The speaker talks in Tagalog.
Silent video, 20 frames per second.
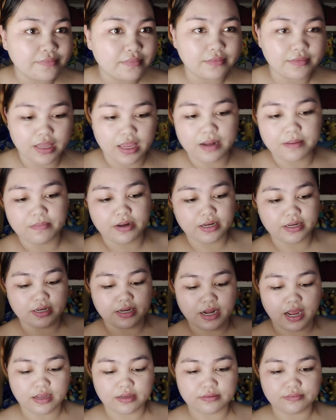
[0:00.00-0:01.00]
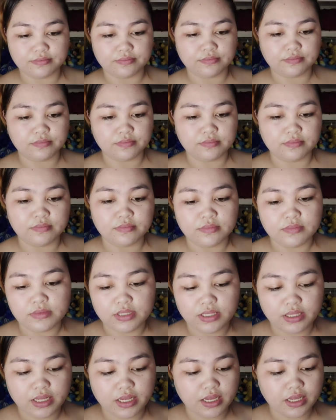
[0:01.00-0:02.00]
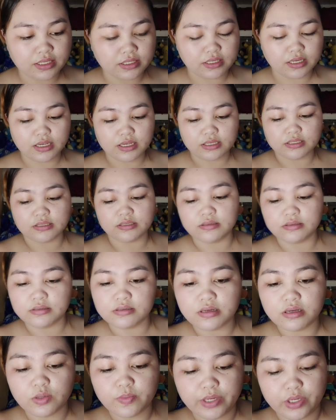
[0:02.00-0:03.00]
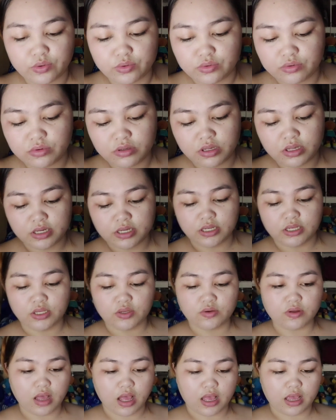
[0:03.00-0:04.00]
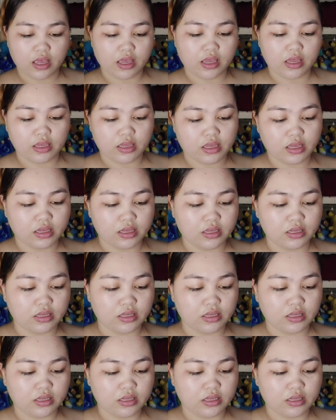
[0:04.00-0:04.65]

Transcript: Ayan, blend na. Next is, ano ba yun? Yung ay, ay,